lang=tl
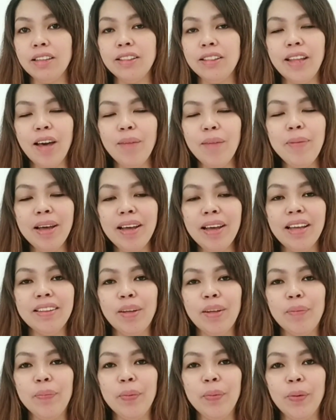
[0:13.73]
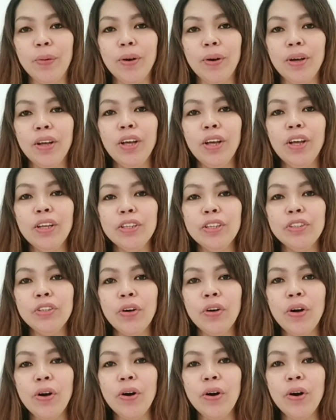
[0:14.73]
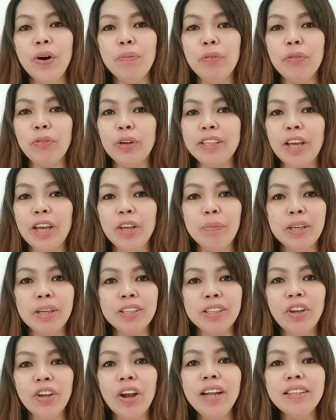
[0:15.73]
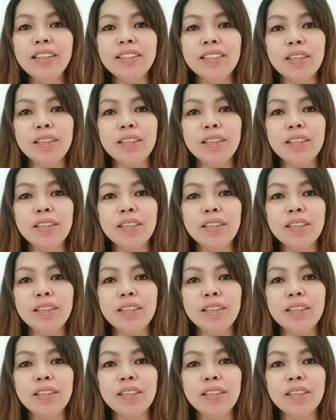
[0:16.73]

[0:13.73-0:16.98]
Napakaganda po. So, before tayo mag-start,